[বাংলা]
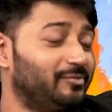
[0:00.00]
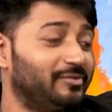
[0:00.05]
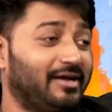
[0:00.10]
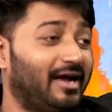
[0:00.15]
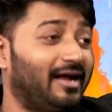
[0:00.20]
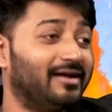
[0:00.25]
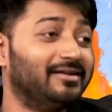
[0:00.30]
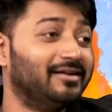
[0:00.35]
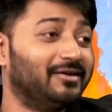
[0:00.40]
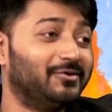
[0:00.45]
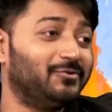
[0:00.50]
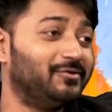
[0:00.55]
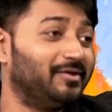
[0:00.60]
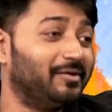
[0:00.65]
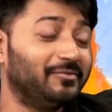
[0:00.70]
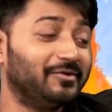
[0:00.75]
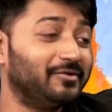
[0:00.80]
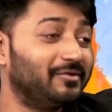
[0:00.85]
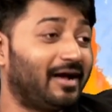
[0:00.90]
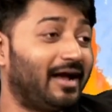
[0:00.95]
আমি কান্না করি
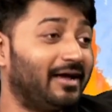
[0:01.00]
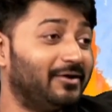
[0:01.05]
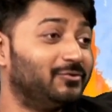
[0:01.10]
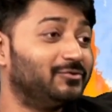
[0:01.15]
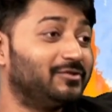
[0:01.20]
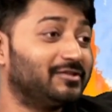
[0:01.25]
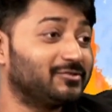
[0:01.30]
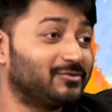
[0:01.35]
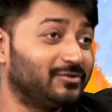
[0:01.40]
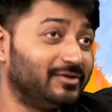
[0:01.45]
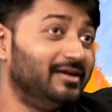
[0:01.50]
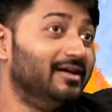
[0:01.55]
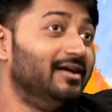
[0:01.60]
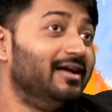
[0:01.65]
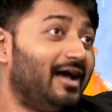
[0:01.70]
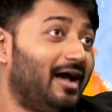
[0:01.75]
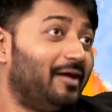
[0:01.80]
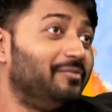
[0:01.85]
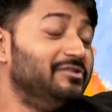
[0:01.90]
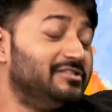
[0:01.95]
আমি হাই উতাস করি
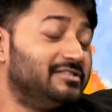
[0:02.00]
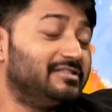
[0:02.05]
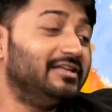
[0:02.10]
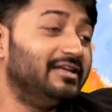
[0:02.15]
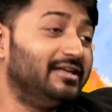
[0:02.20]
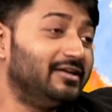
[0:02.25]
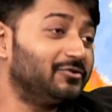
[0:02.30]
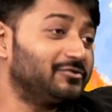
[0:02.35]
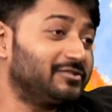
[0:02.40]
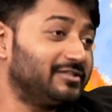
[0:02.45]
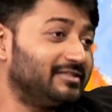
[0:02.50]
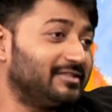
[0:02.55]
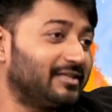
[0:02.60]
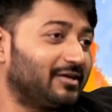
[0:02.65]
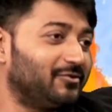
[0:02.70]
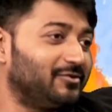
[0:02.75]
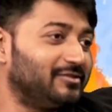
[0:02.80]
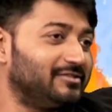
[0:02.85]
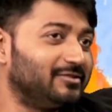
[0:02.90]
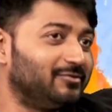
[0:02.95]
আমি স্টিল নাও চিন্তা
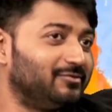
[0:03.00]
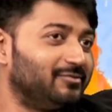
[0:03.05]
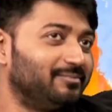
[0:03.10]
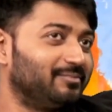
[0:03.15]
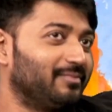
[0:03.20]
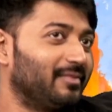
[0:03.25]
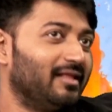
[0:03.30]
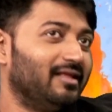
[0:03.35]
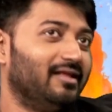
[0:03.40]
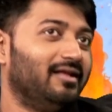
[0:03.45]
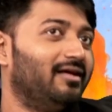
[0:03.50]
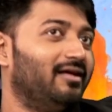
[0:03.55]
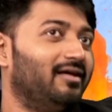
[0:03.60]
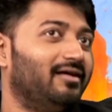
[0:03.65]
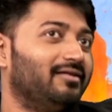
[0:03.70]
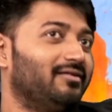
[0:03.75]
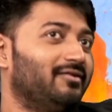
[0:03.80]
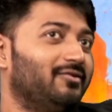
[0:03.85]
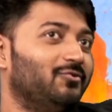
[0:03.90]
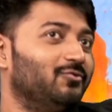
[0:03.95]
করি যে
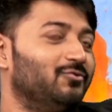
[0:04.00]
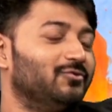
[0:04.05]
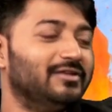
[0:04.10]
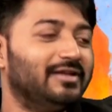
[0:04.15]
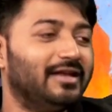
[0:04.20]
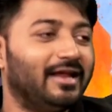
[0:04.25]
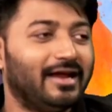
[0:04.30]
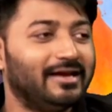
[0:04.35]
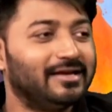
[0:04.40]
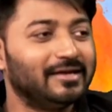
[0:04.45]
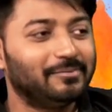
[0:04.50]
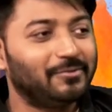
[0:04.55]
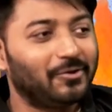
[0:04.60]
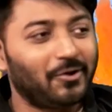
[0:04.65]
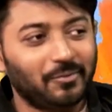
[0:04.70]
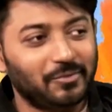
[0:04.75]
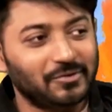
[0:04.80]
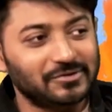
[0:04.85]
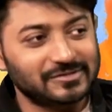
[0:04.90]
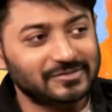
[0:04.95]
কোনোদিন এটা
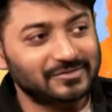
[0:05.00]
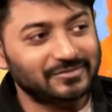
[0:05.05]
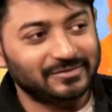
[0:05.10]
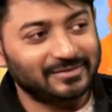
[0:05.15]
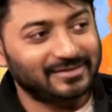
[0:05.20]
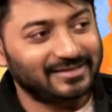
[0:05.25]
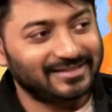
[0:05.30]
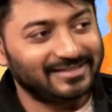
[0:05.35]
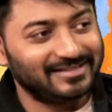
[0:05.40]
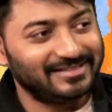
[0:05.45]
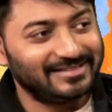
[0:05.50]
পাওয়া পসিবল না